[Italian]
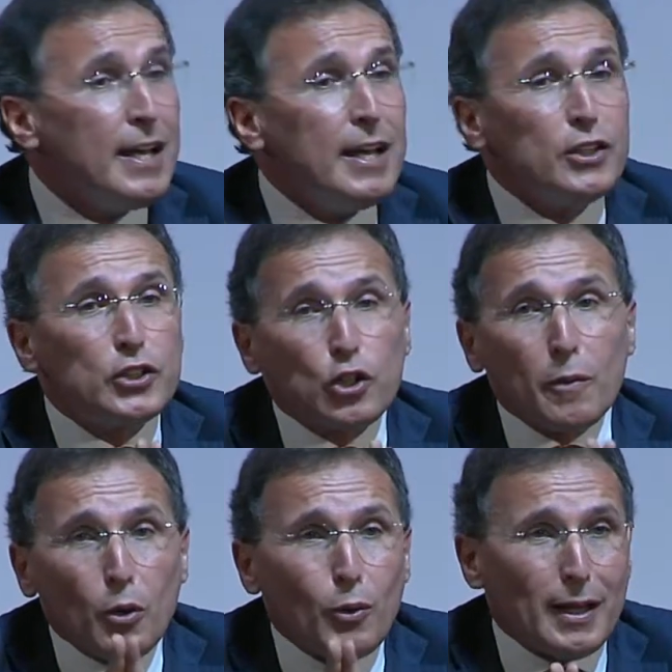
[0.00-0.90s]

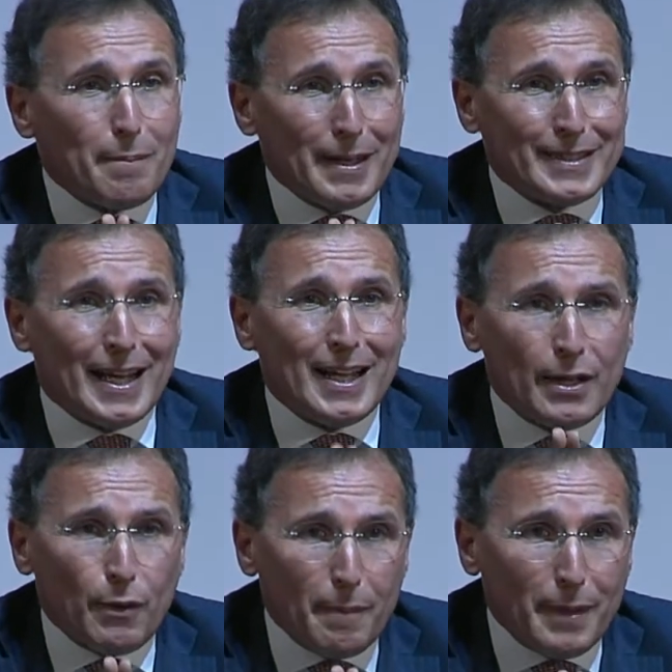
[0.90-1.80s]
Siccome quella battaglia era
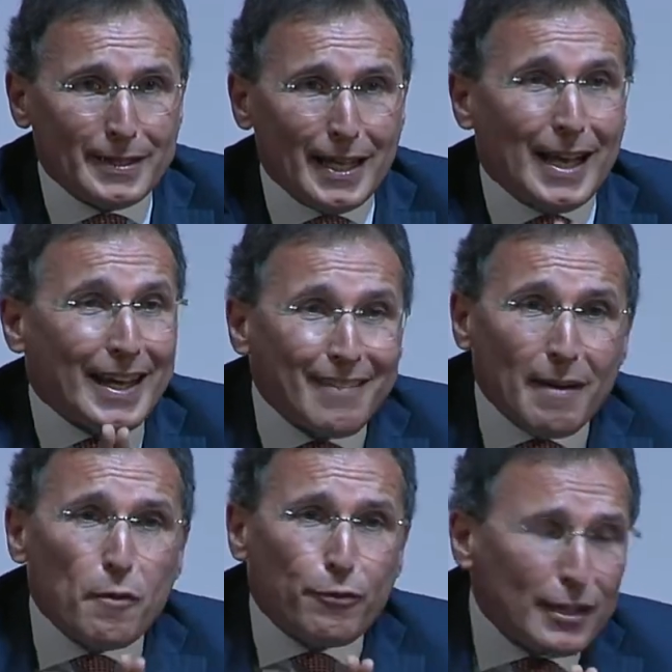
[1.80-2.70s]
una battaglia che
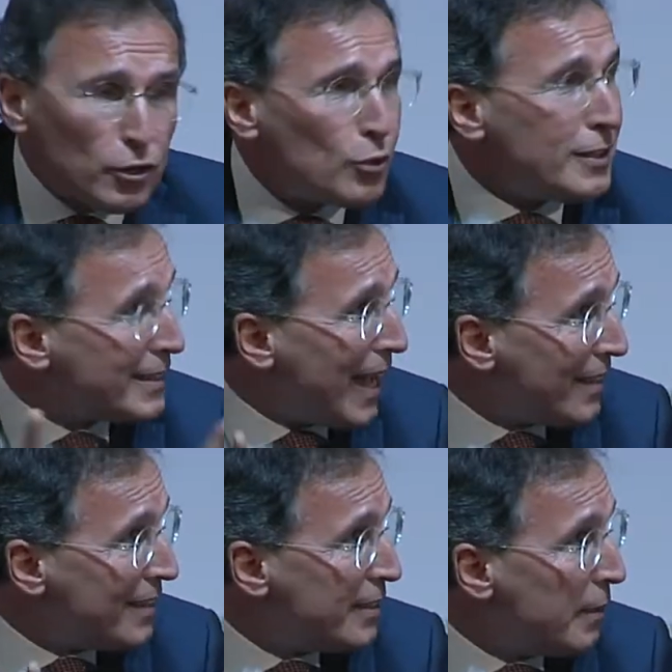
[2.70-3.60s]
avevamo fatto in
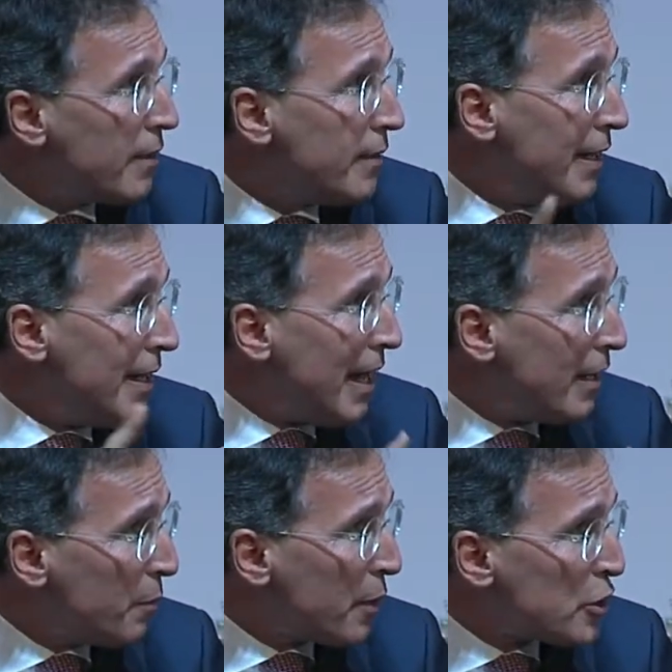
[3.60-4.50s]
tanti negli anni
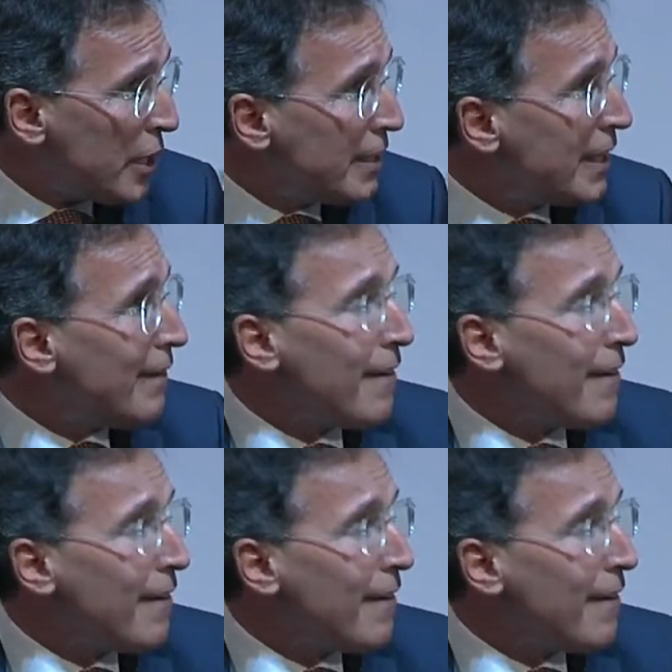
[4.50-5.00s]
precedenti, l'aveva